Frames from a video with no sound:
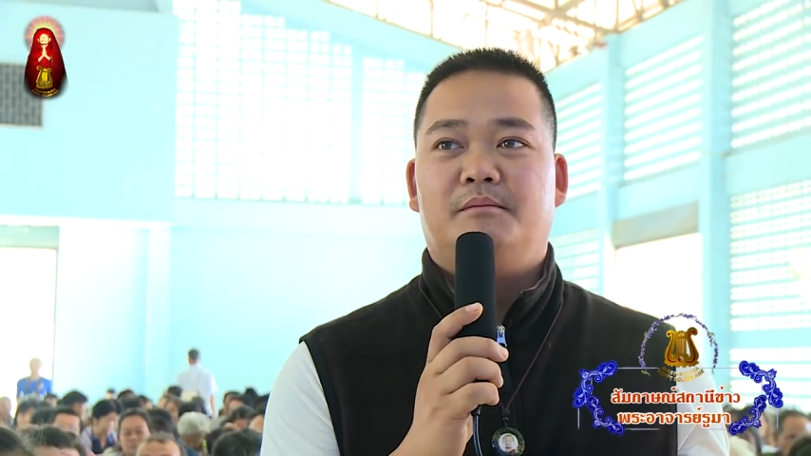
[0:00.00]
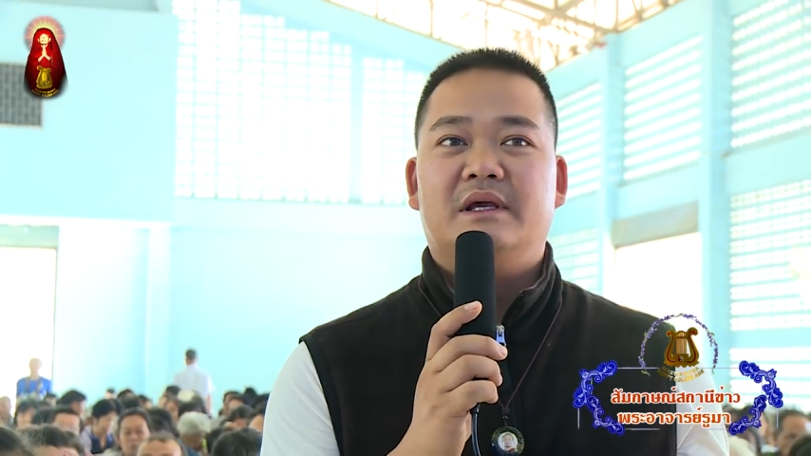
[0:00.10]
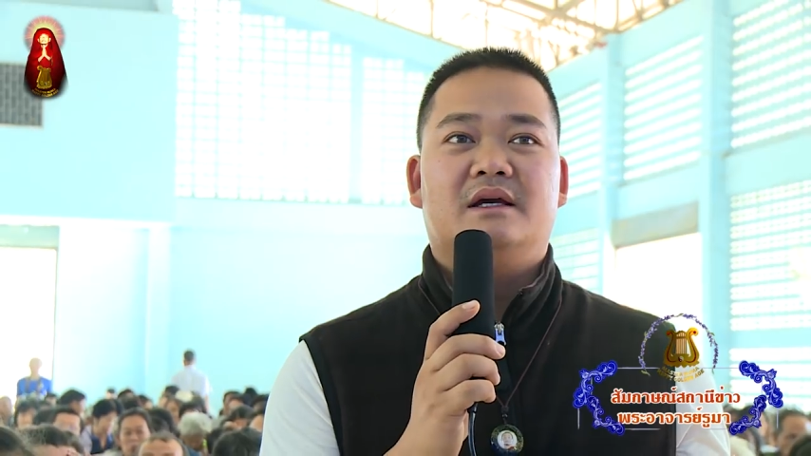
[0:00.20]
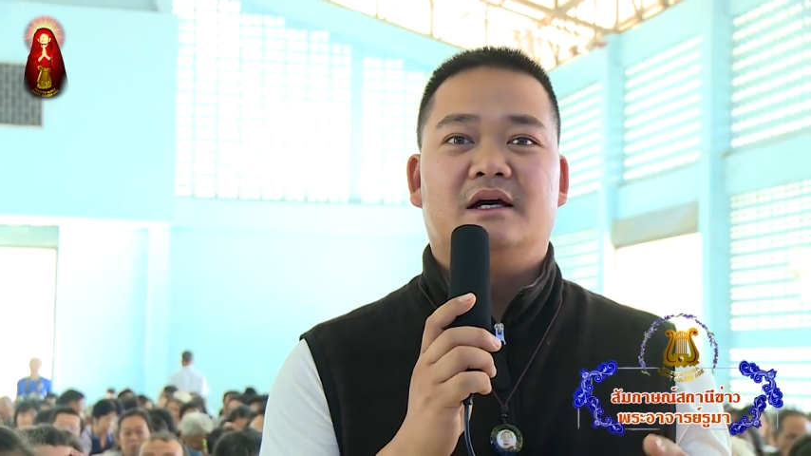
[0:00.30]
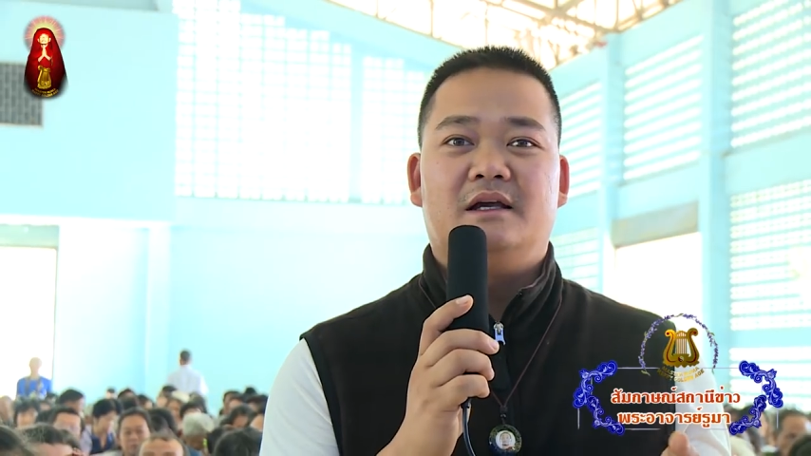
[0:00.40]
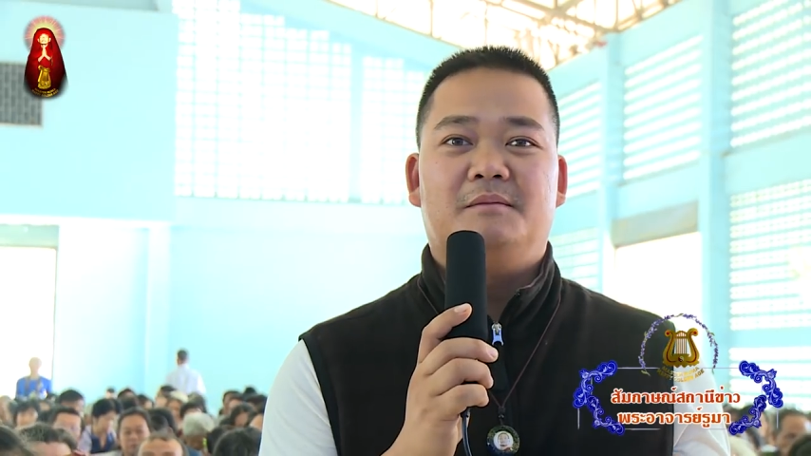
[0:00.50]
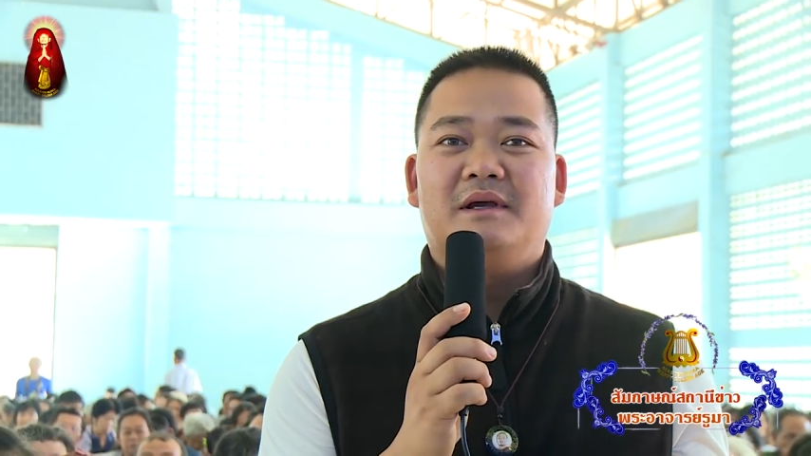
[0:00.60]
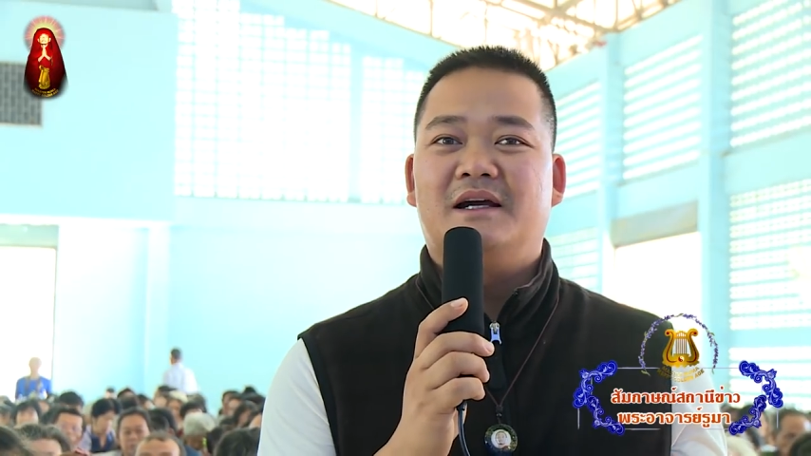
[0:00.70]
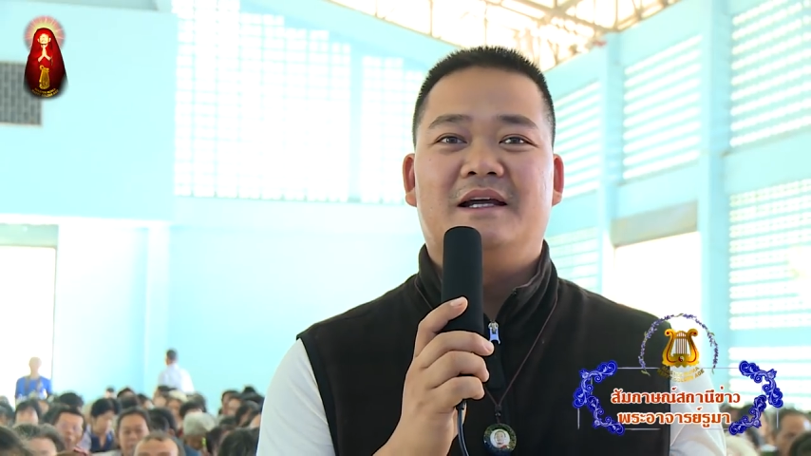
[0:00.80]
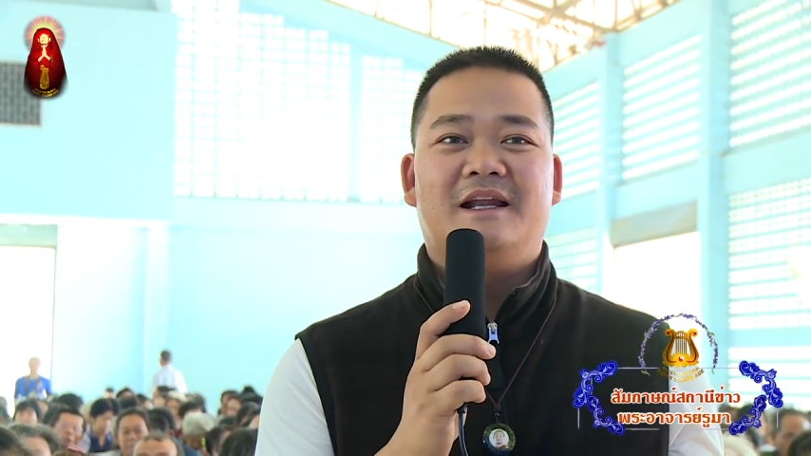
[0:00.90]
ไม่เคย
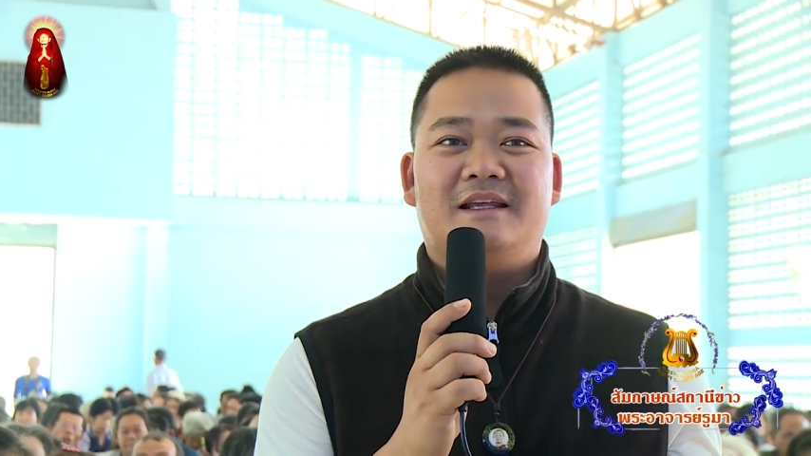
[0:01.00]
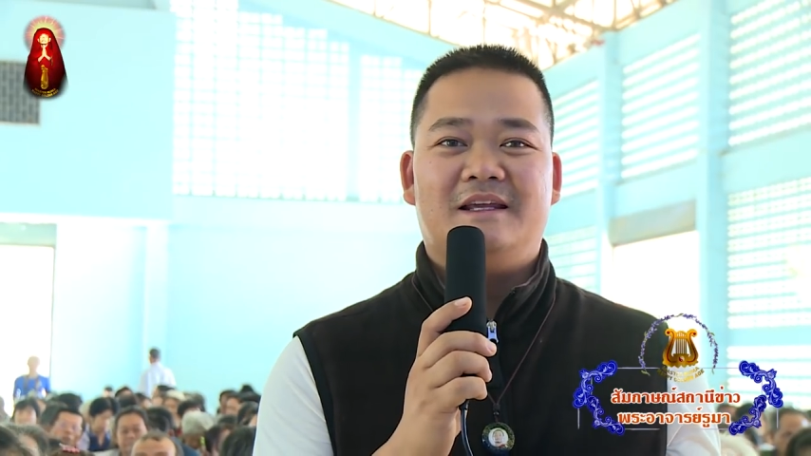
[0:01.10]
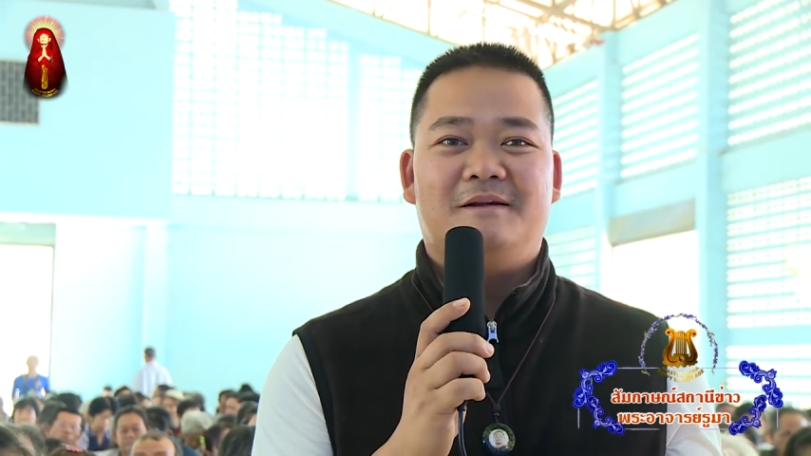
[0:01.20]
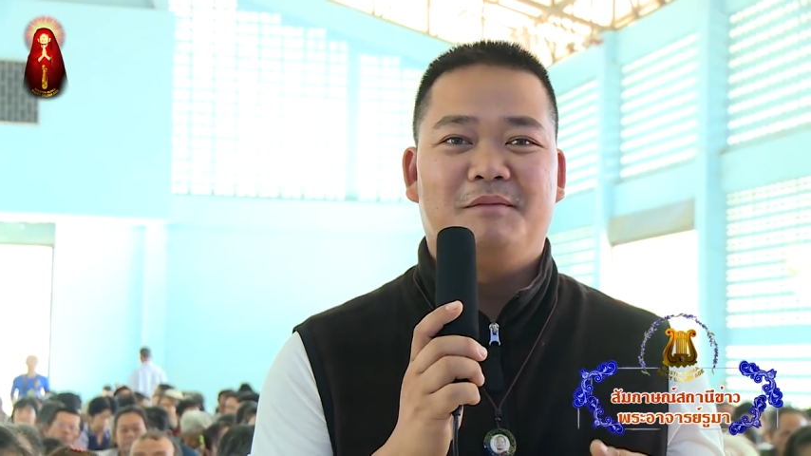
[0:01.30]
ไม่เคยได้ยิน